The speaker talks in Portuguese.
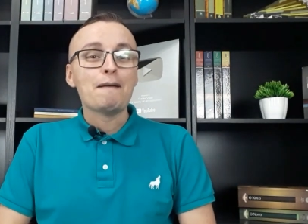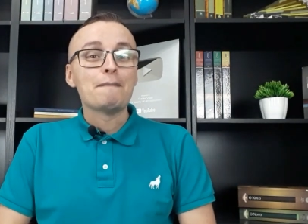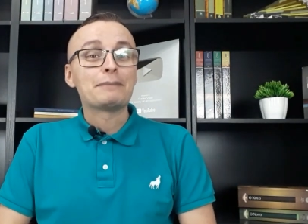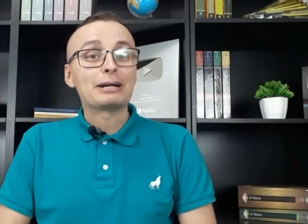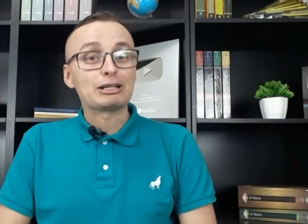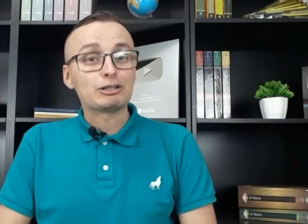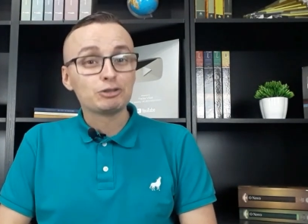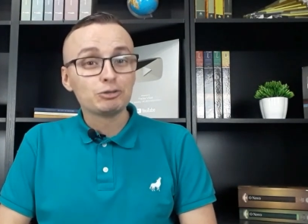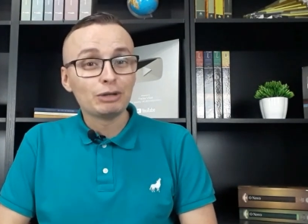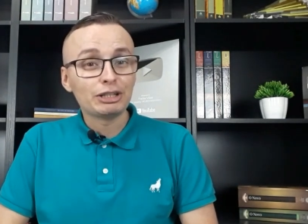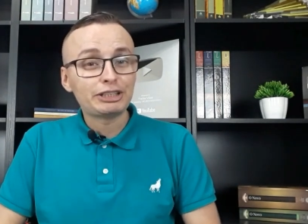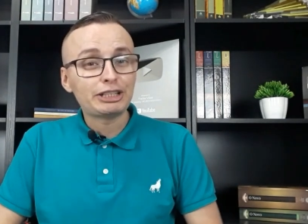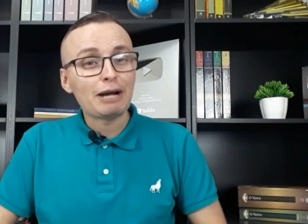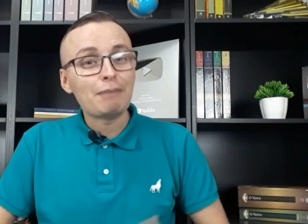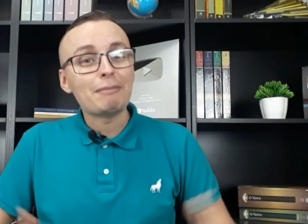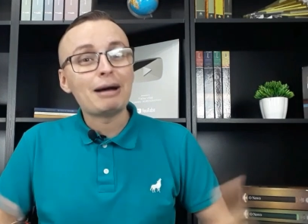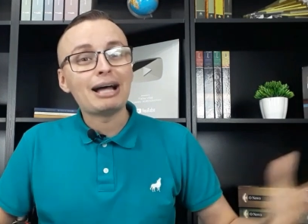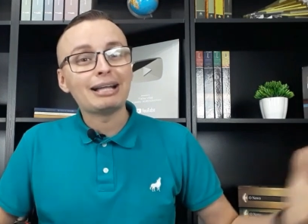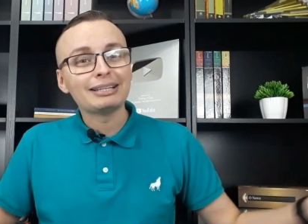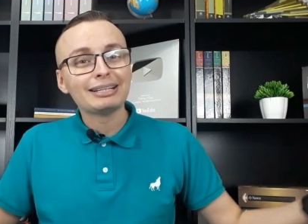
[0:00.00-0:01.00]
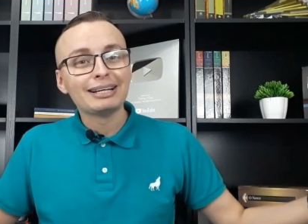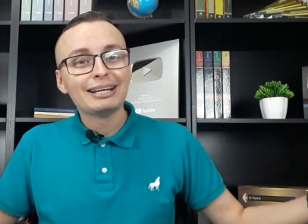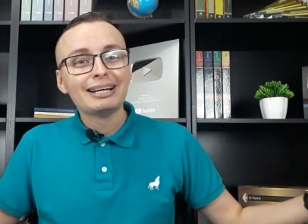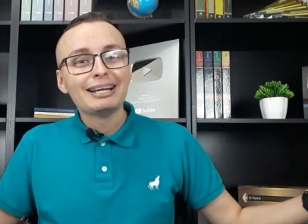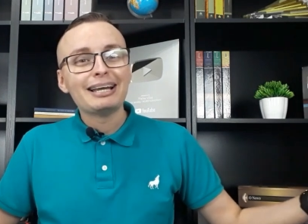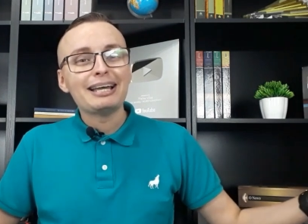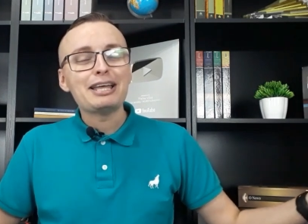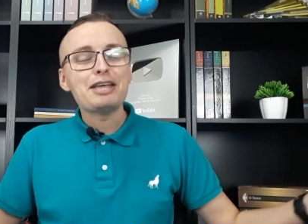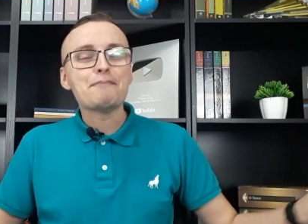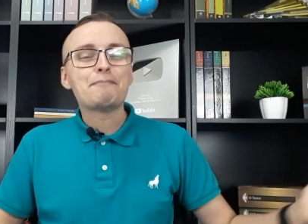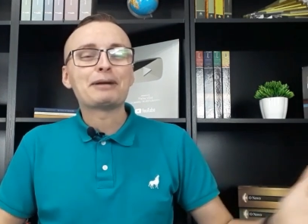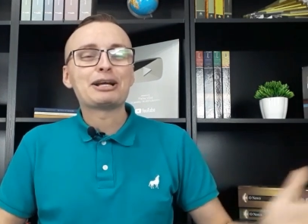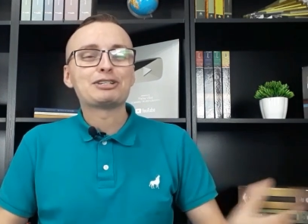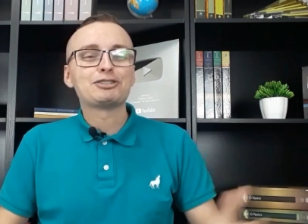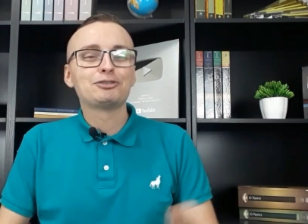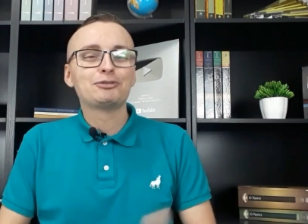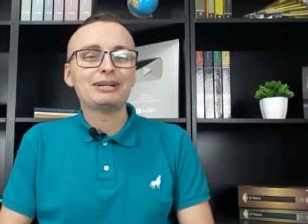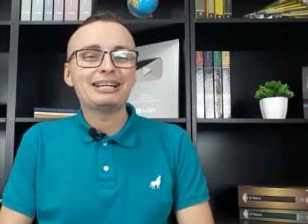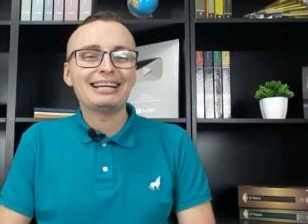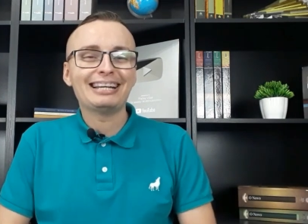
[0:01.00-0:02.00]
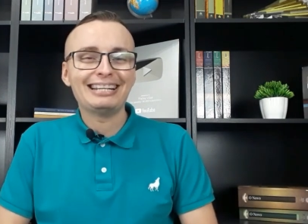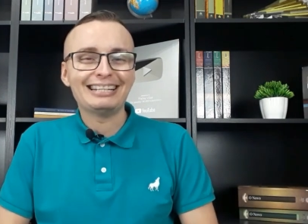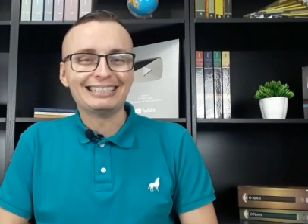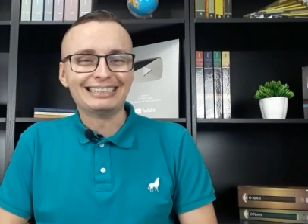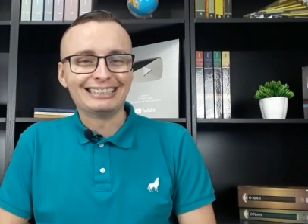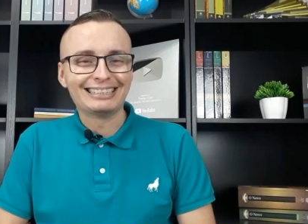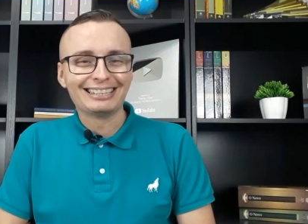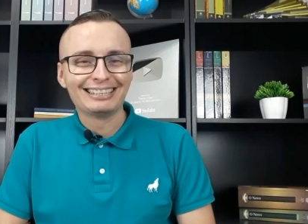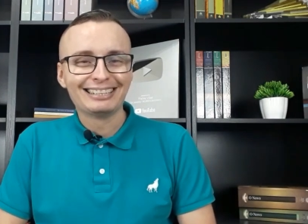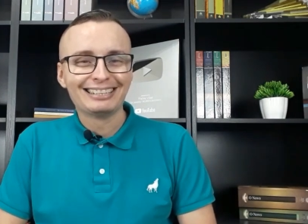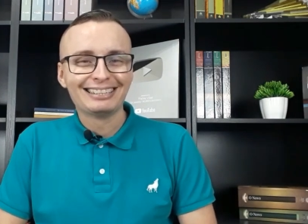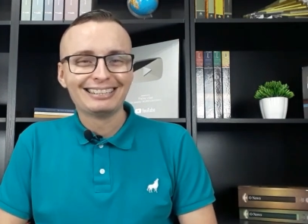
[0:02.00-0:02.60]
para sua chamada e para sua igreja.